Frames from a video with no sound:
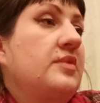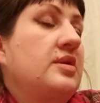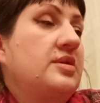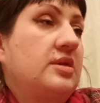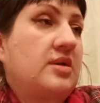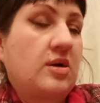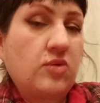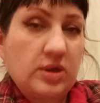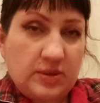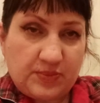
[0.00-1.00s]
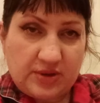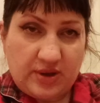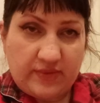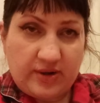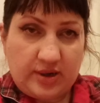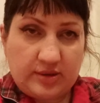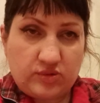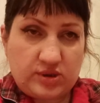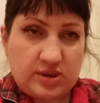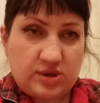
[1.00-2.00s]
где алкогольно продавали,
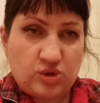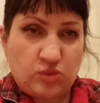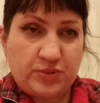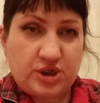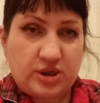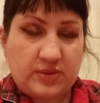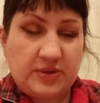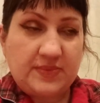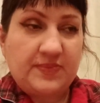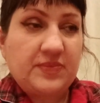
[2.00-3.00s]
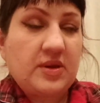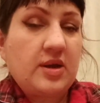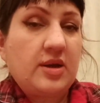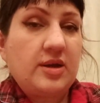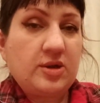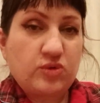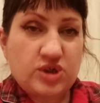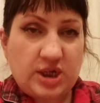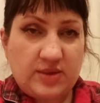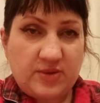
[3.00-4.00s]
то есть стопочками. И тут
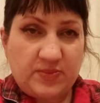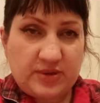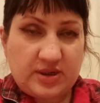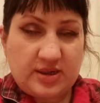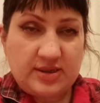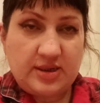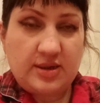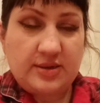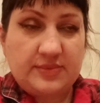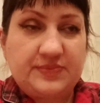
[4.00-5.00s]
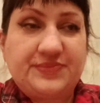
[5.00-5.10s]
же они мне подходили.